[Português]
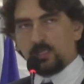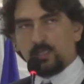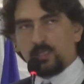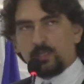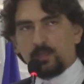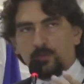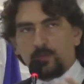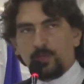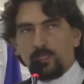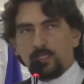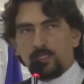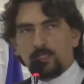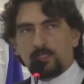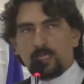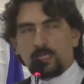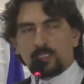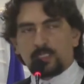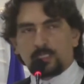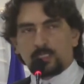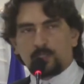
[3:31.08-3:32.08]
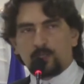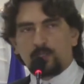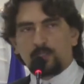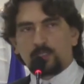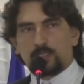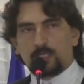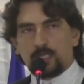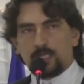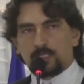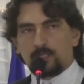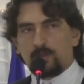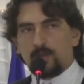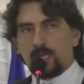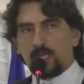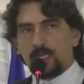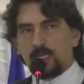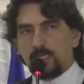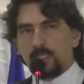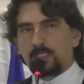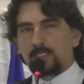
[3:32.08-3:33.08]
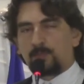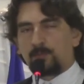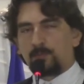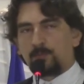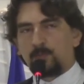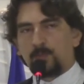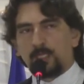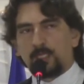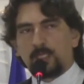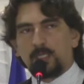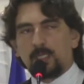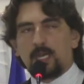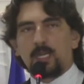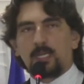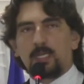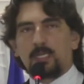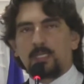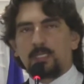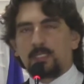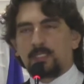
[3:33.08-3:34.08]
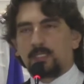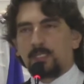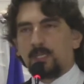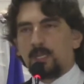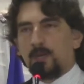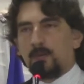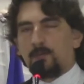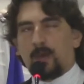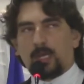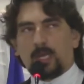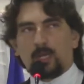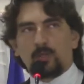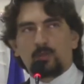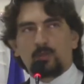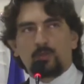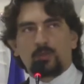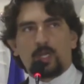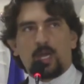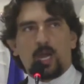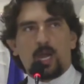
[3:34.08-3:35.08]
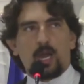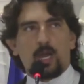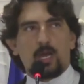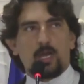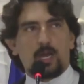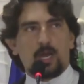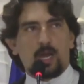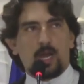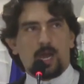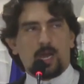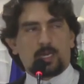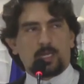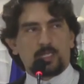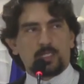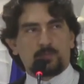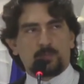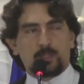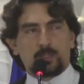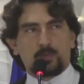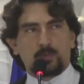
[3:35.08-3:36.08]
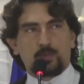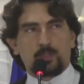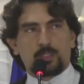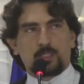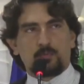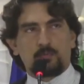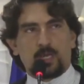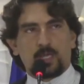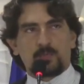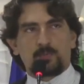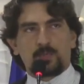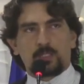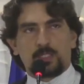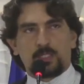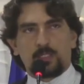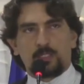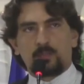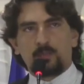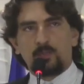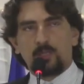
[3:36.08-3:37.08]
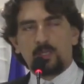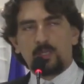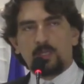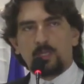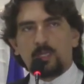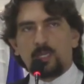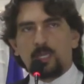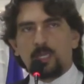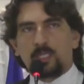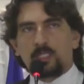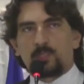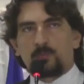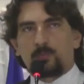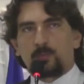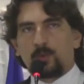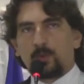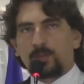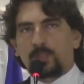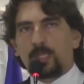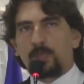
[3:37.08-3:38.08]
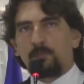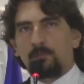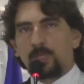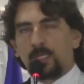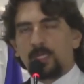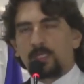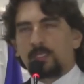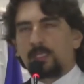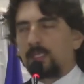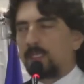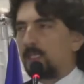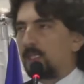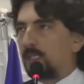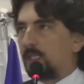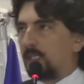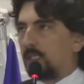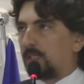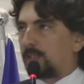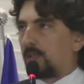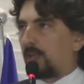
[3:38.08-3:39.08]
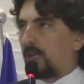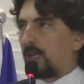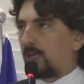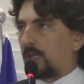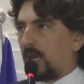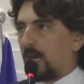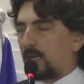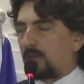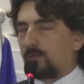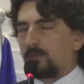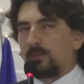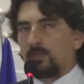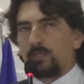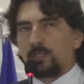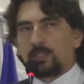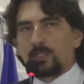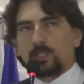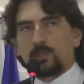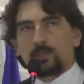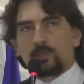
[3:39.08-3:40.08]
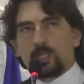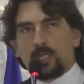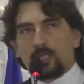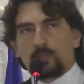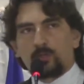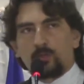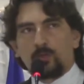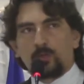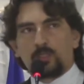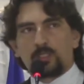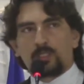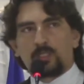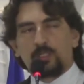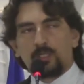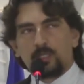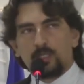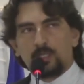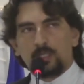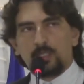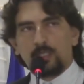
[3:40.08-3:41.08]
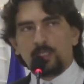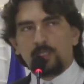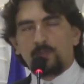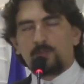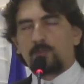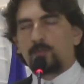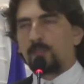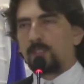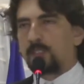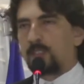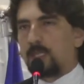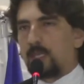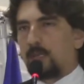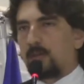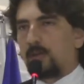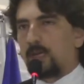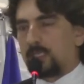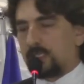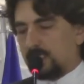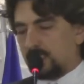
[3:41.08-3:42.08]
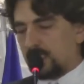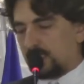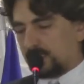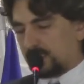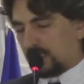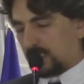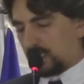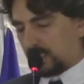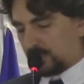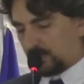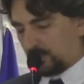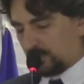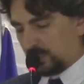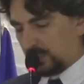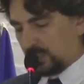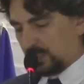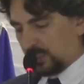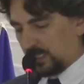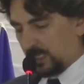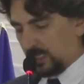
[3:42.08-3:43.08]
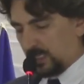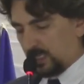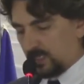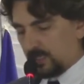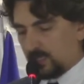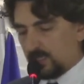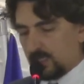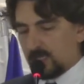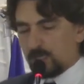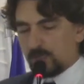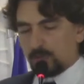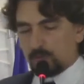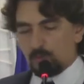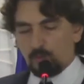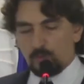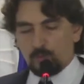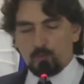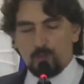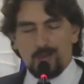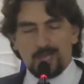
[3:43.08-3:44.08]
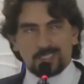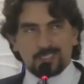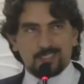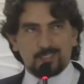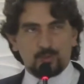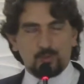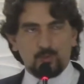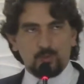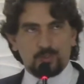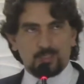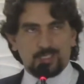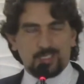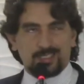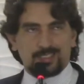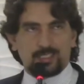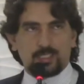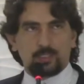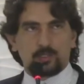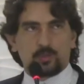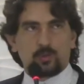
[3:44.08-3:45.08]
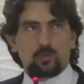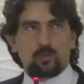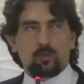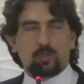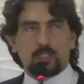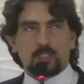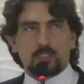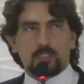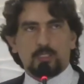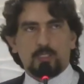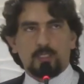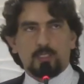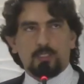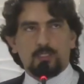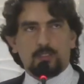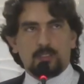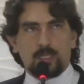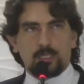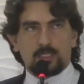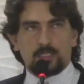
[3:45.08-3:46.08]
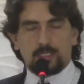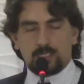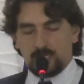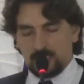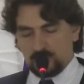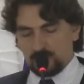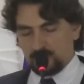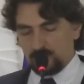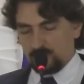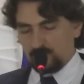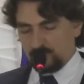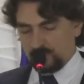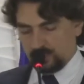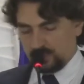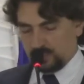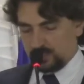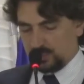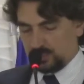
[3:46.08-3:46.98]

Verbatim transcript: fiz essa solicitação a eles, pedi a eles para ajudar aquelas pessoas que mais precisam e eles prontamente entregaram seus tratores e fizeram aí as arações de terra com quase 200 horas nessas regiões.